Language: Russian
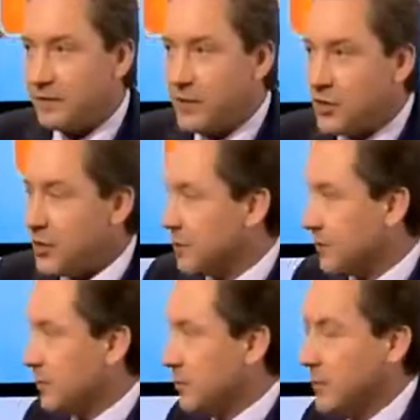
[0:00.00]
Ты
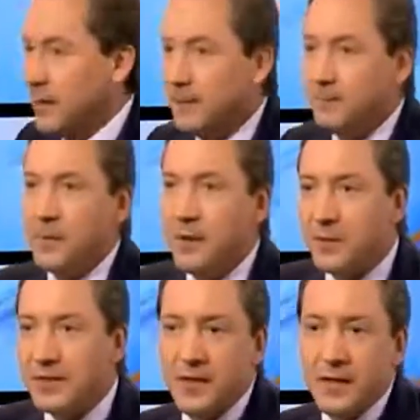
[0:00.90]
встречаешься с людьми и
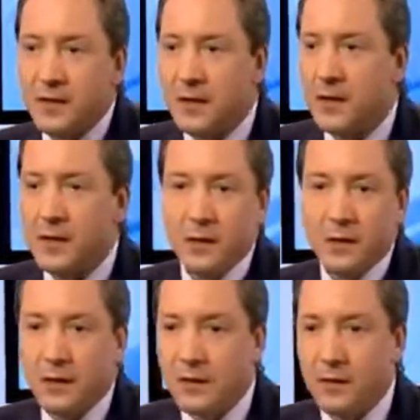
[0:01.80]
постоянно
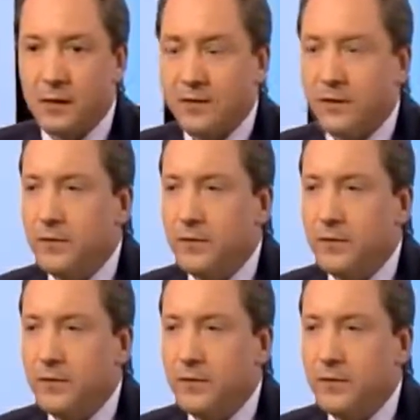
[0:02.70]
э,